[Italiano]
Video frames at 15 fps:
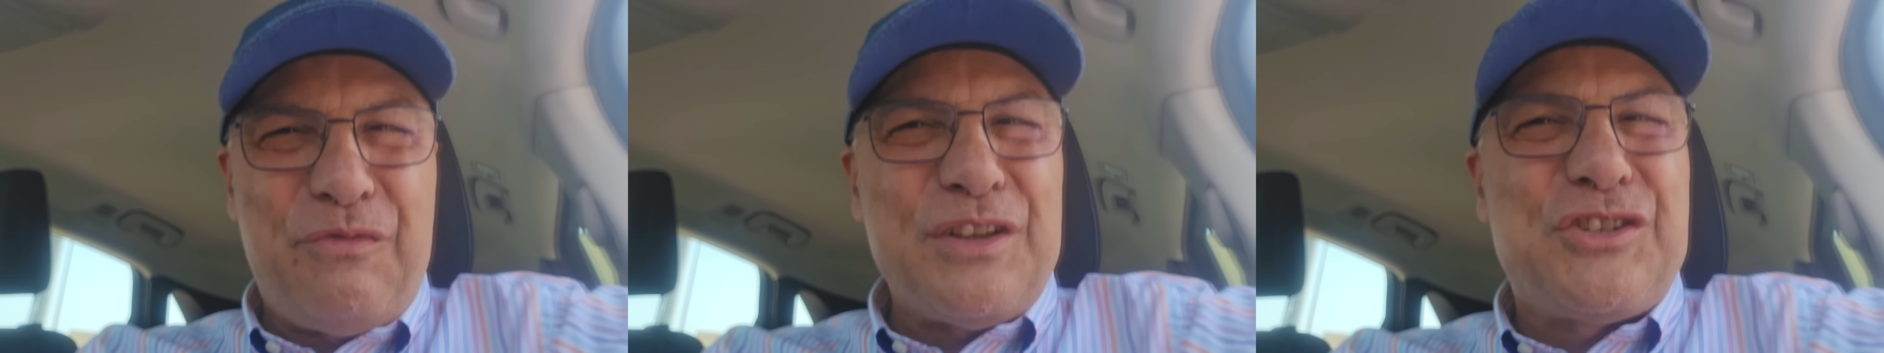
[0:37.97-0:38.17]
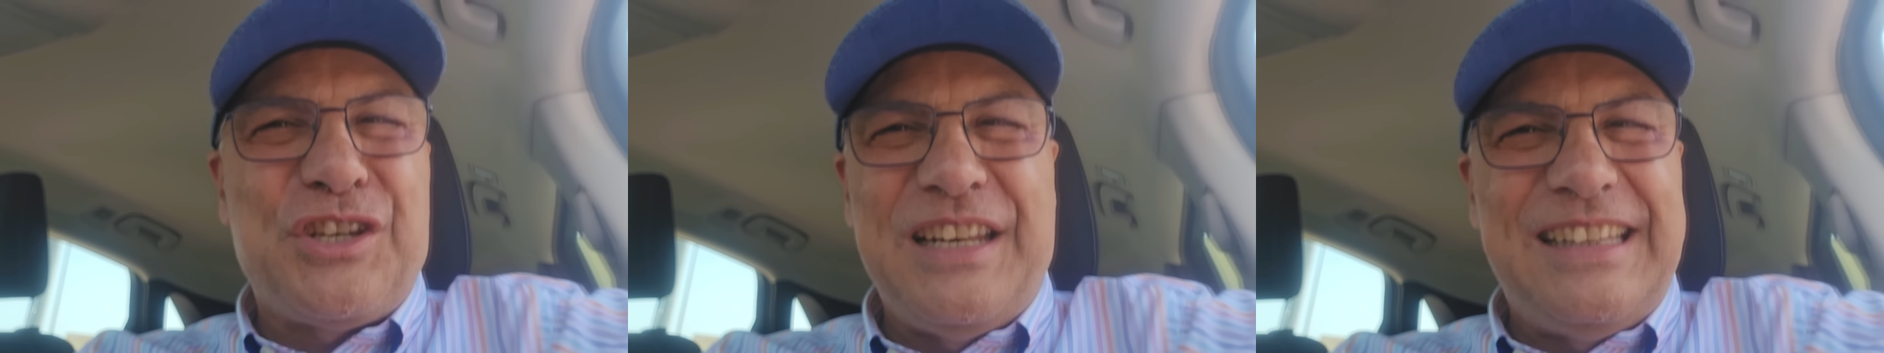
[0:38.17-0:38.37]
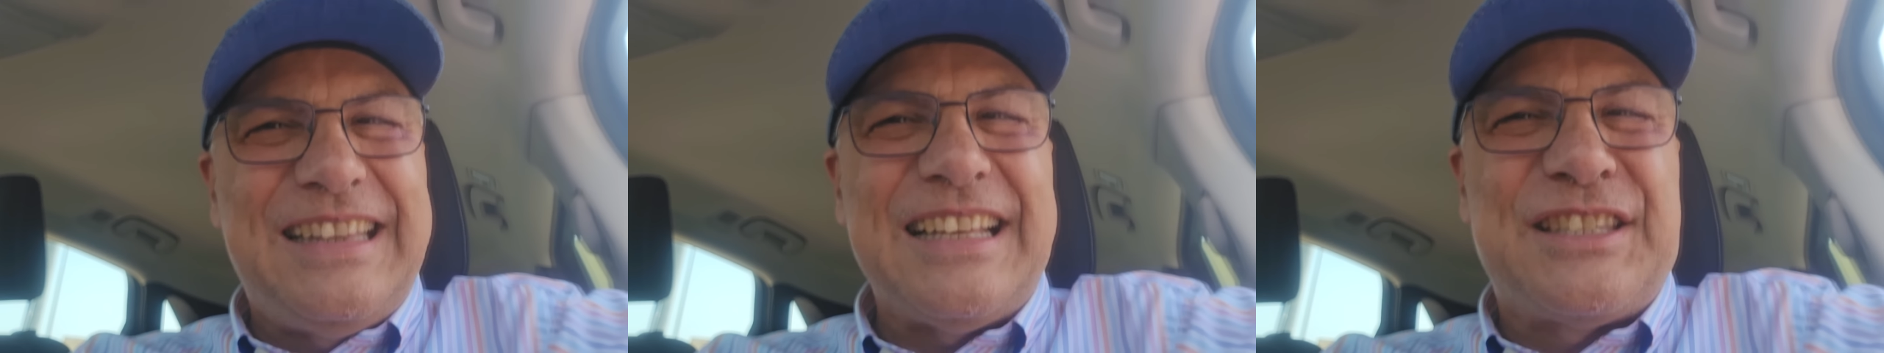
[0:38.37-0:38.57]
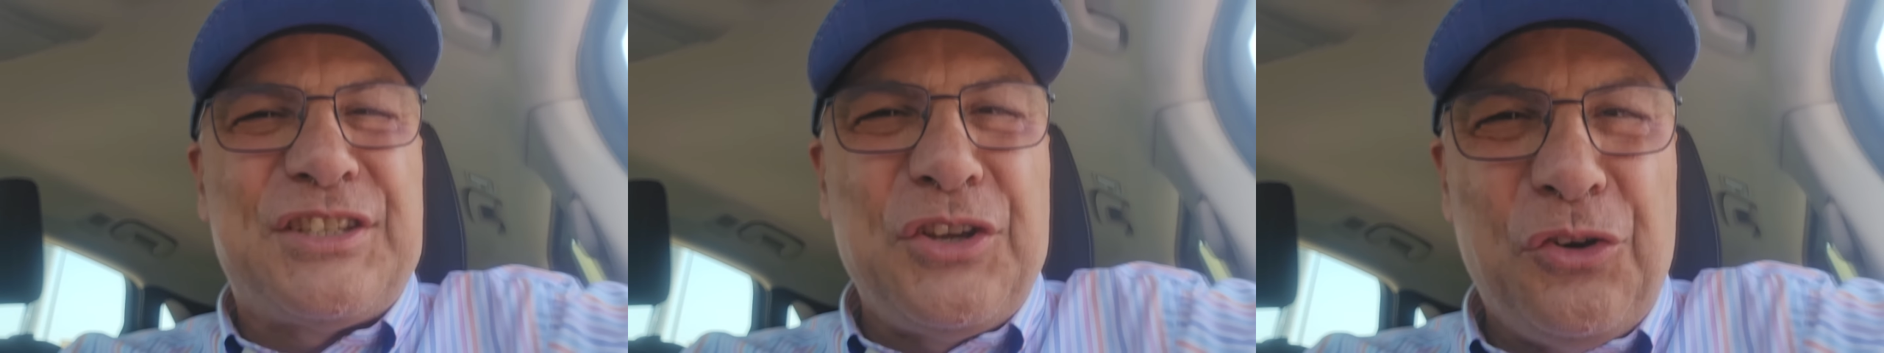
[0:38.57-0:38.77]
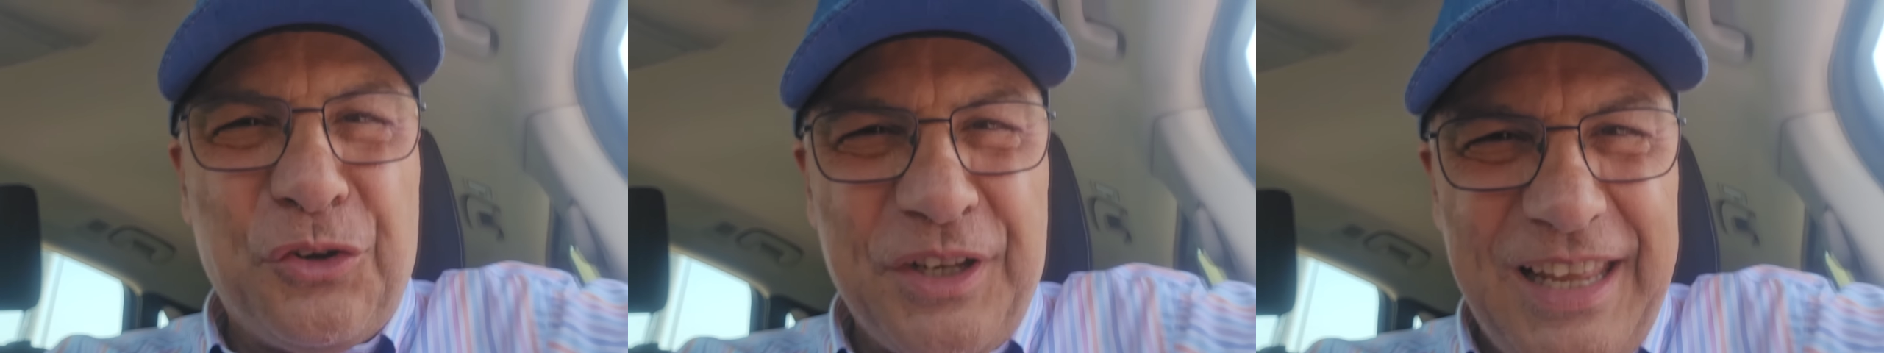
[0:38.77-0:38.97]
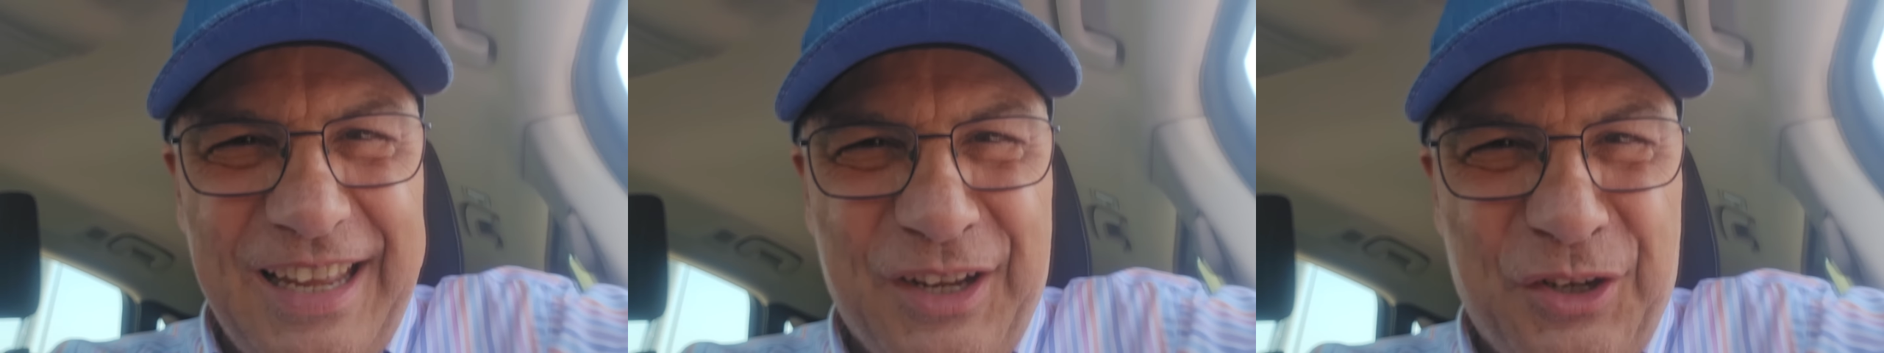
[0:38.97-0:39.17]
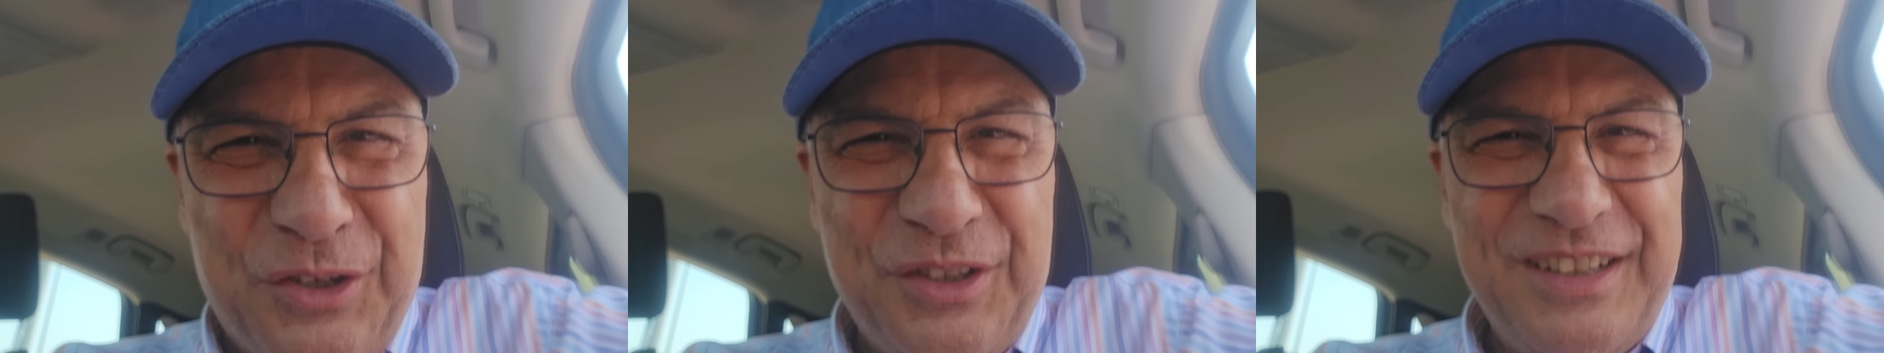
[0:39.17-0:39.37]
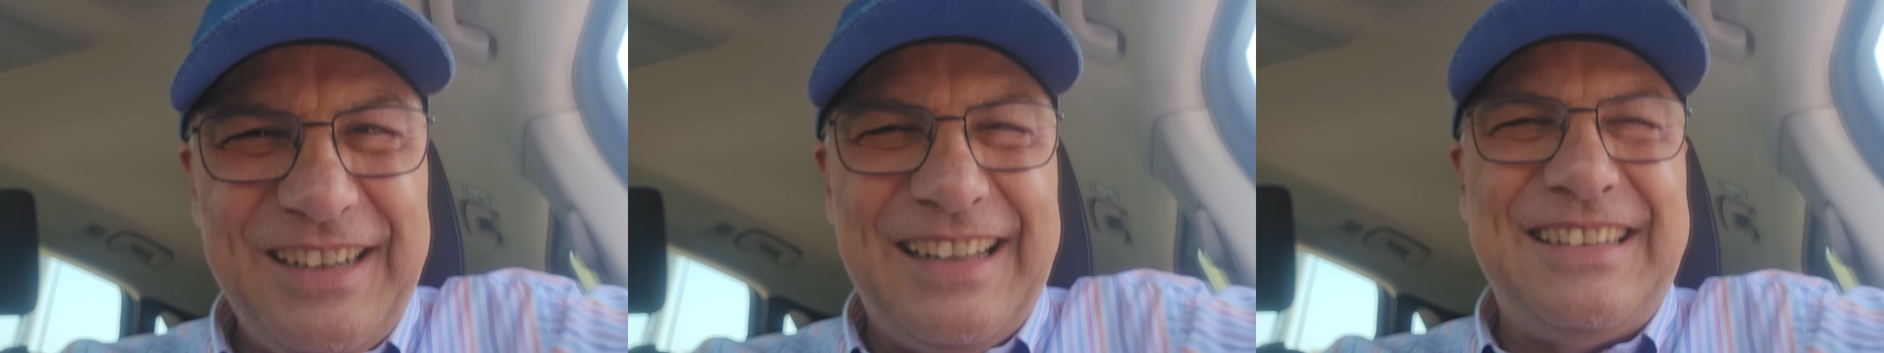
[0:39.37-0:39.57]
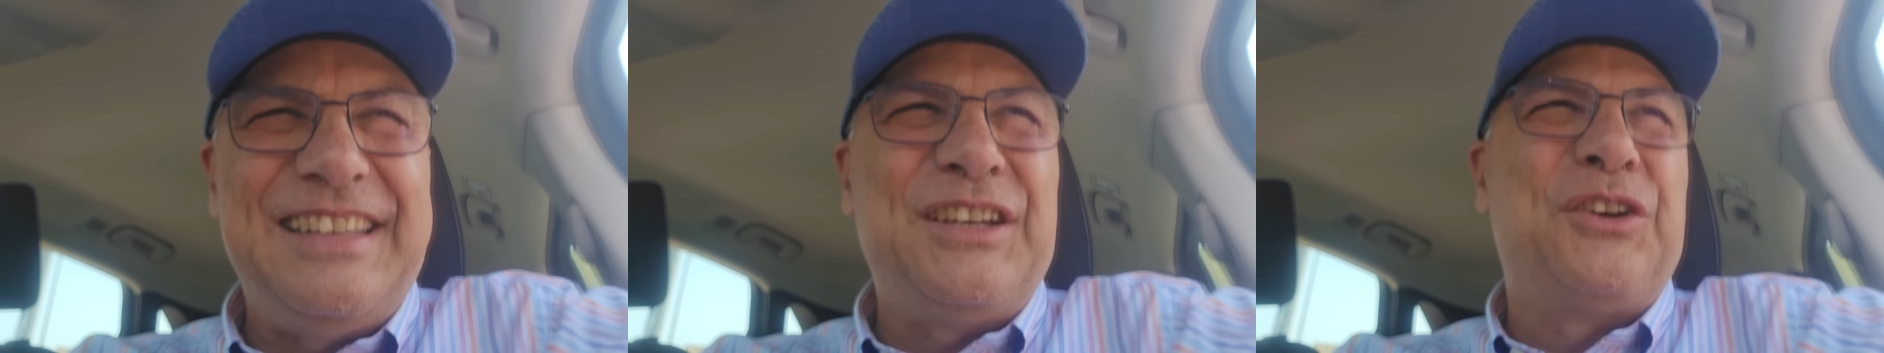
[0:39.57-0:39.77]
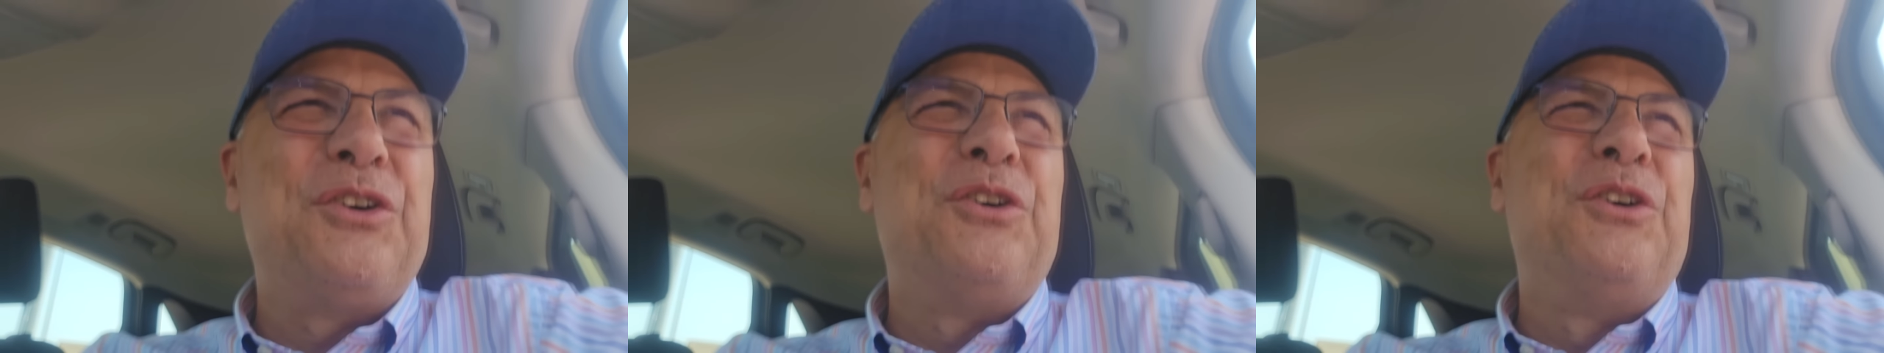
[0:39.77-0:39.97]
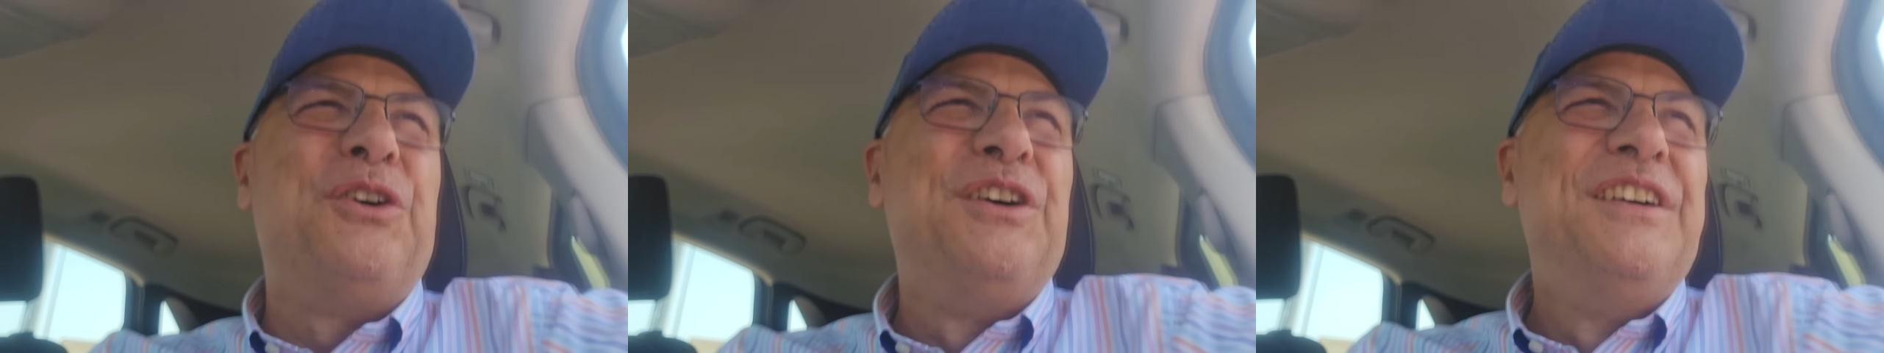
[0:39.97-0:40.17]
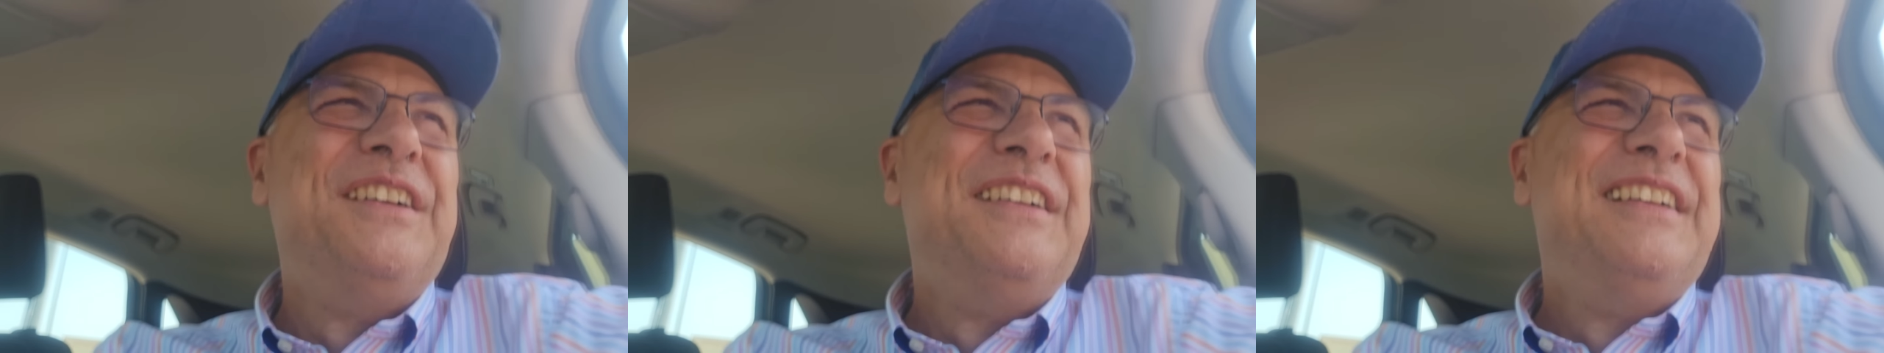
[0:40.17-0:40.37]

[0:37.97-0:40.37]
facilitazioni, ecco, la dico,